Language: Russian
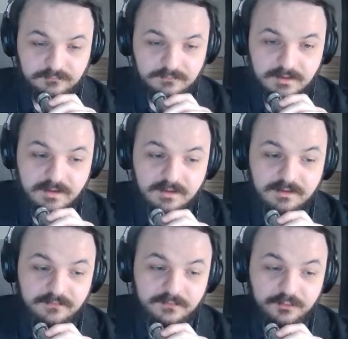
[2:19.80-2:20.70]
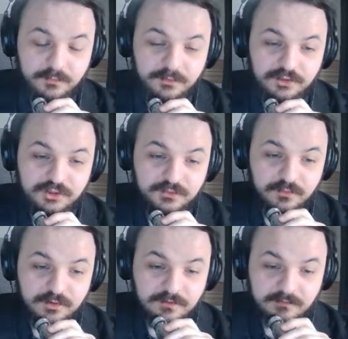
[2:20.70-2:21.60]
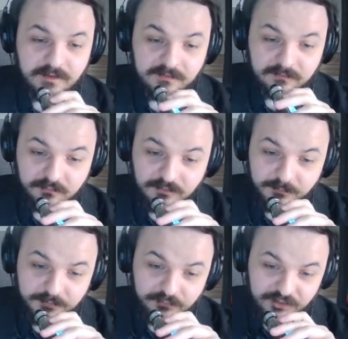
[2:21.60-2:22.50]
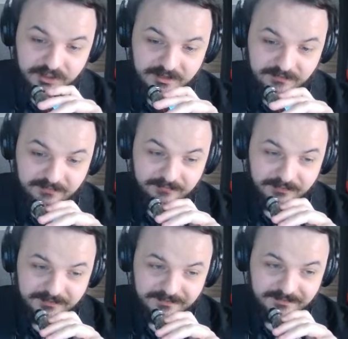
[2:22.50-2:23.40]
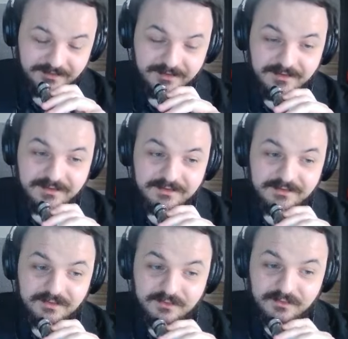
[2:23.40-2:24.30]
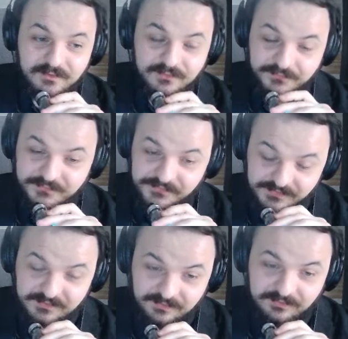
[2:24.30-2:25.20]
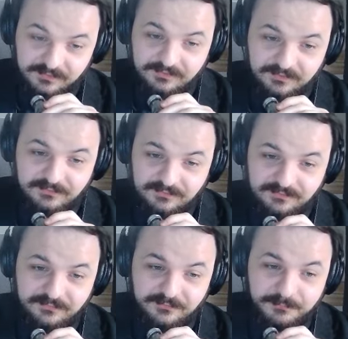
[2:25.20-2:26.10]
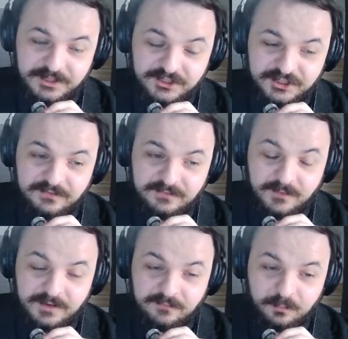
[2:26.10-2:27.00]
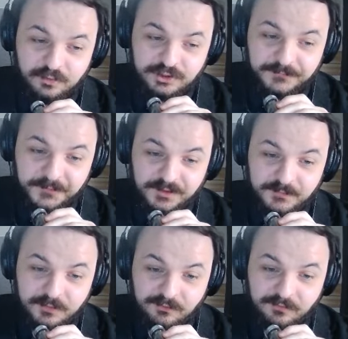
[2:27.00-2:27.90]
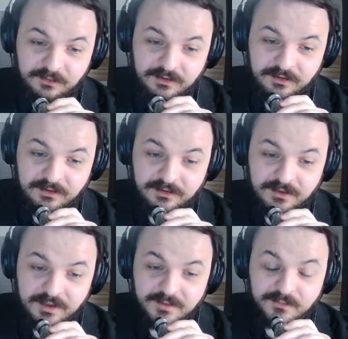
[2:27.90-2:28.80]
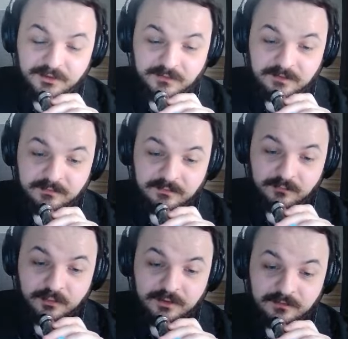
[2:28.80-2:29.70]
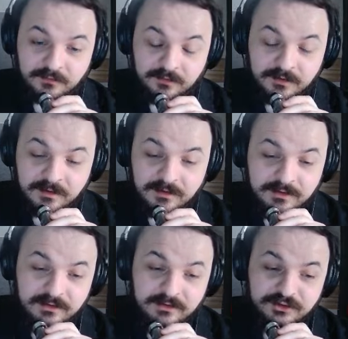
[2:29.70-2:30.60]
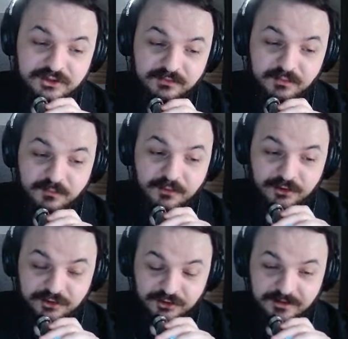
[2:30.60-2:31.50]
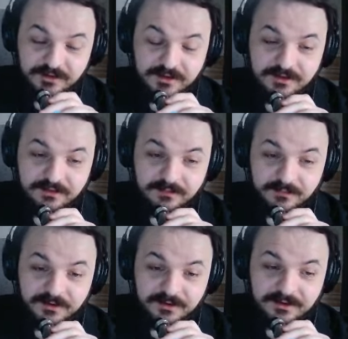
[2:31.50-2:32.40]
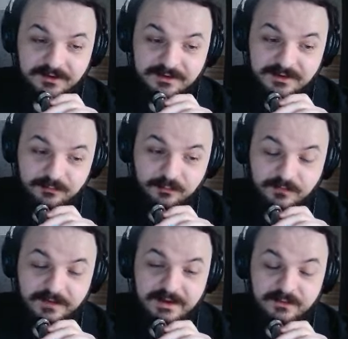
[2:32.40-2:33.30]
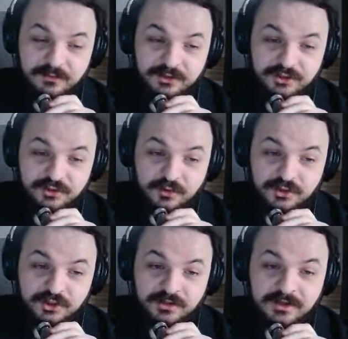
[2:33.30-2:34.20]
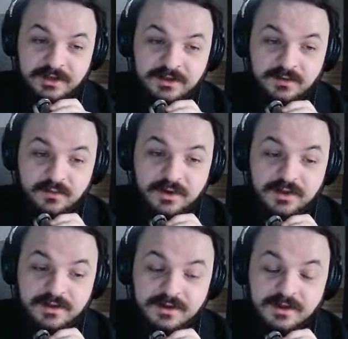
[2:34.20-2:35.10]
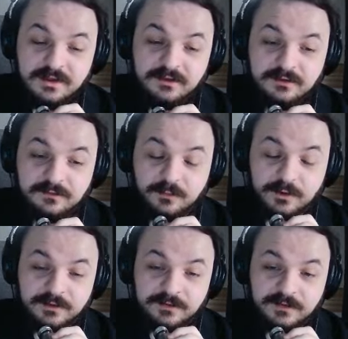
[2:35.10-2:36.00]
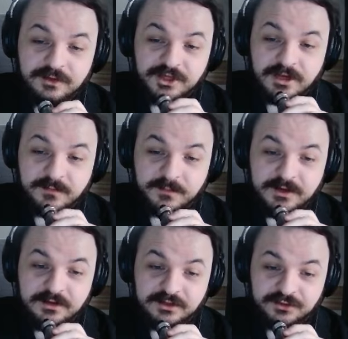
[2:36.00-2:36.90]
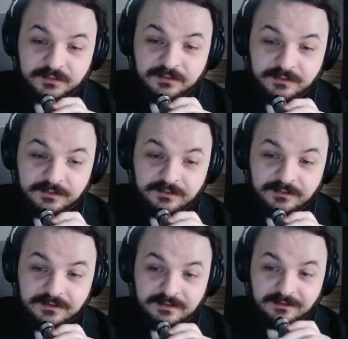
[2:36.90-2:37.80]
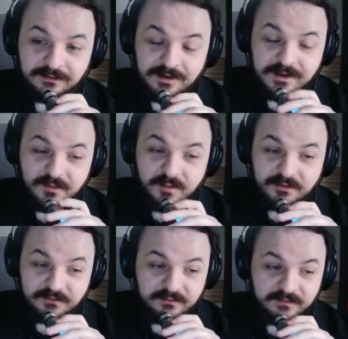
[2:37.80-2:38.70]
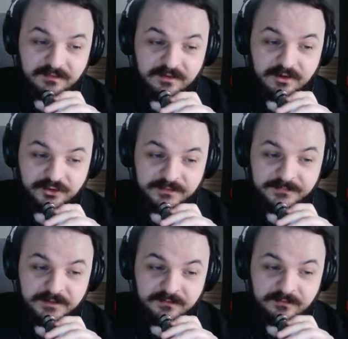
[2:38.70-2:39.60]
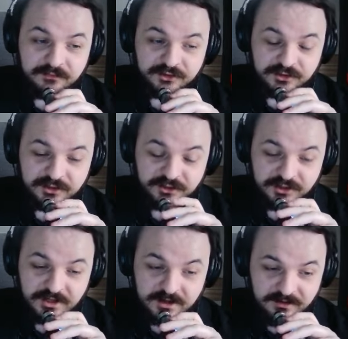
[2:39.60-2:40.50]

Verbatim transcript: да и все бы ничего, Стас, ну, не получается ведь ну, в большинстве случаев это просто к эмоциям сводится и ни к чему больше. Типа, нету цели уничтожить, да ее и не стоит изначально придерживаться. Ты таким образом создаешь эффект завышенных ожиданий.